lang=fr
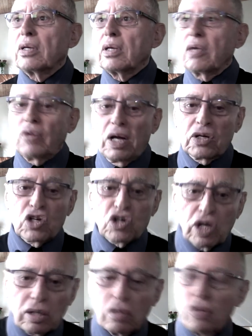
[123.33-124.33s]
Et voilà, il
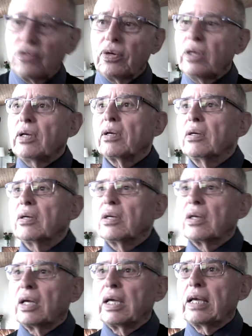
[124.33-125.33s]
jette le filet.
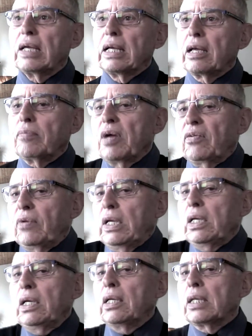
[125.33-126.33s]
Et, ma
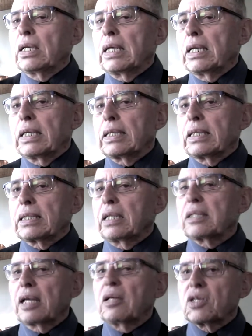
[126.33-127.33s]
vie, euh, c'est
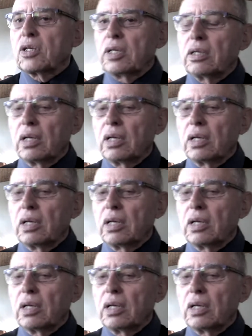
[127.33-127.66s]
celle-ci.